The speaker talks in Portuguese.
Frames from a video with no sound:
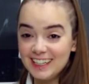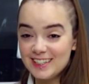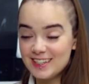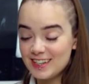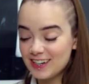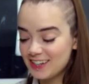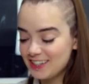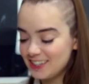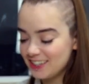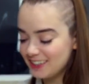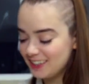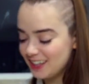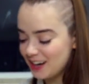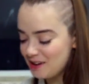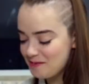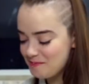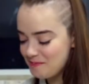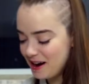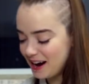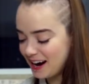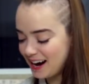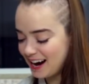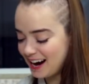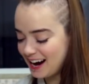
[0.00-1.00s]
Esse aqui já tá com
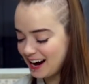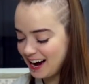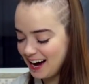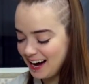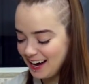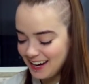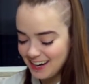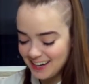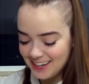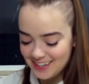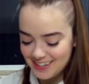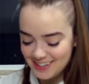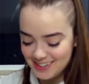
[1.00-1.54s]
uma cara